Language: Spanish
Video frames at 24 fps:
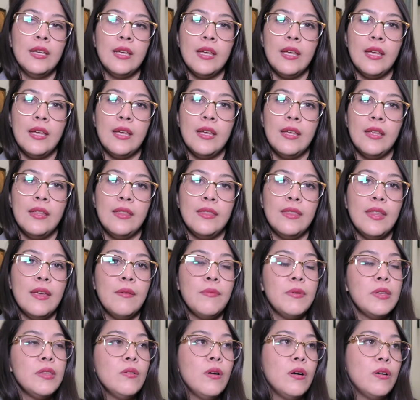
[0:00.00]
eh,
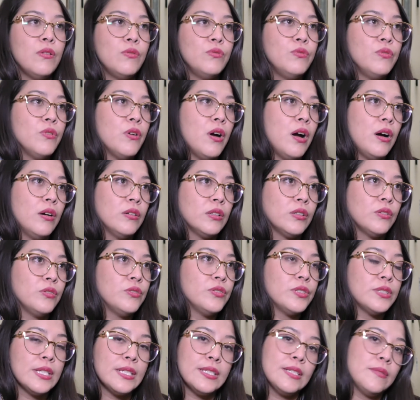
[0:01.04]
debido a unos
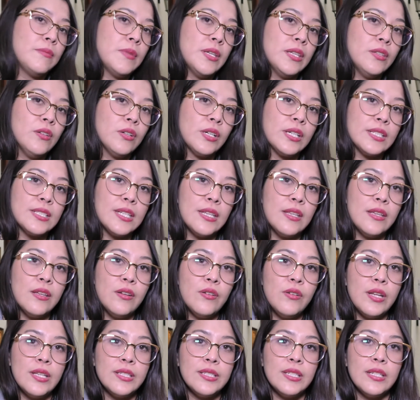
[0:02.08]
acontecimientos que se
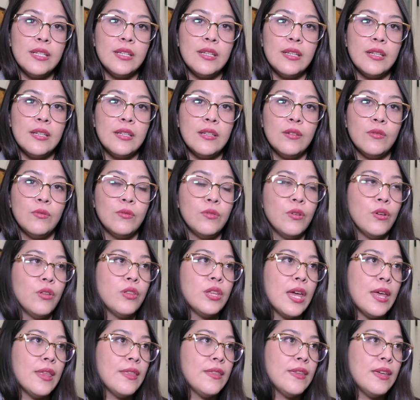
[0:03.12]
dieron hace unos
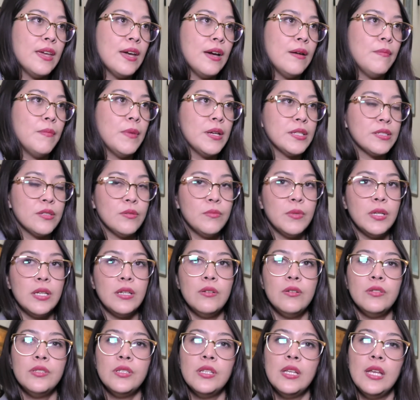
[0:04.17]
10 días más o
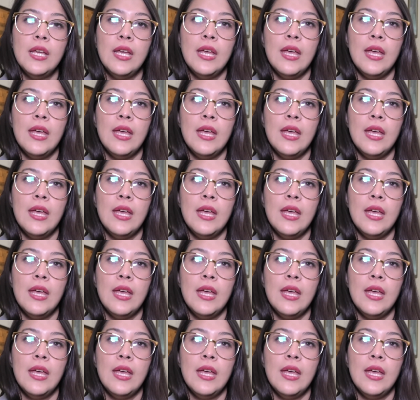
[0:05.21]
menos